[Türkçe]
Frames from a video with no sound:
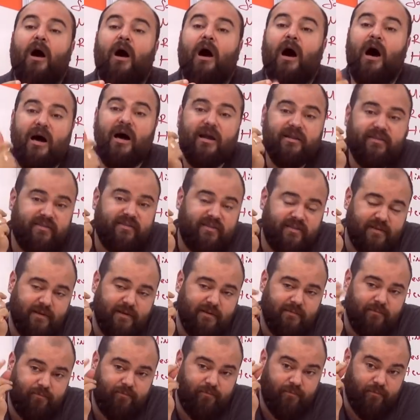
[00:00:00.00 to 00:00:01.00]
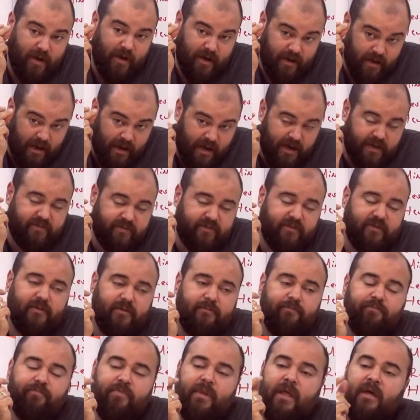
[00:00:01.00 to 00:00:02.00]
Artı bak artı
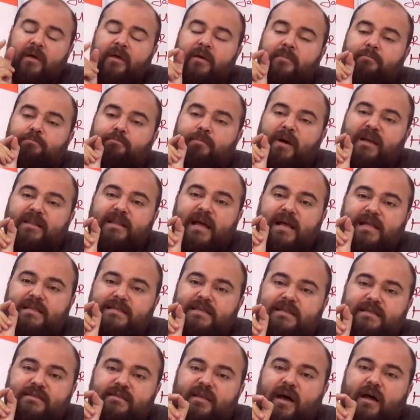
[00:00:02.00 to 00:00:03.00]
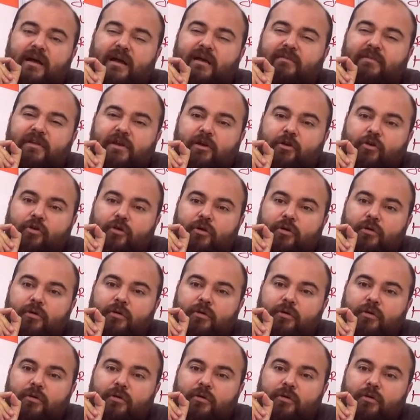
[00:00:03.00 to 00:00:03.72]
bedelsiz tarla veriliyor.